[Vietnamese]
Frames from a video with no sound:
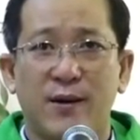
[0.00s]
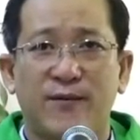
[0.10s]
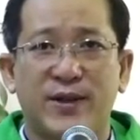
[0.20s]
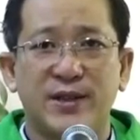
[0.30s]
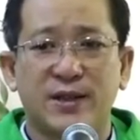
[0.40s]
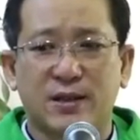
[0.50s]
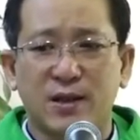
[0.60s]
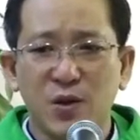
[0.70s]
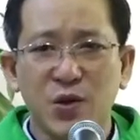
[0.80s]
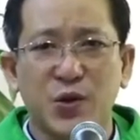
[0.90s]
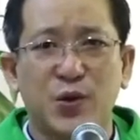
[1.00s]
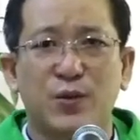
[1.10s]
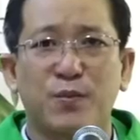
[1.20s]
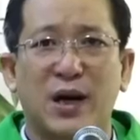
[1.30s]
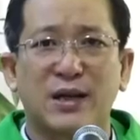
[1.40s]
và được cứu
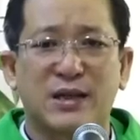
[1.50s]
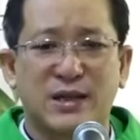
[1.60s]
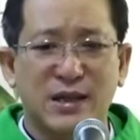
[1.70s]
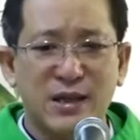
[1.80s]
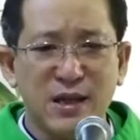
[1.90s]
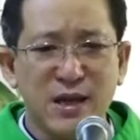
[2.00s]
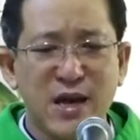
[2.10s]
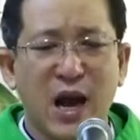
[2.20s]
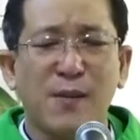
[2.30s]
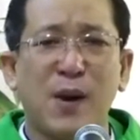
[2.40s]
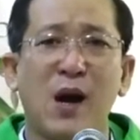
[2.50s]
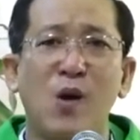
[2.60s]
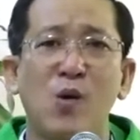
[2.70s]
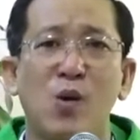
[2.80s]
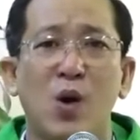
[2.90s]
chuộc bằng chính giá
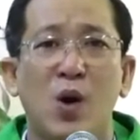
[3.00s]
máu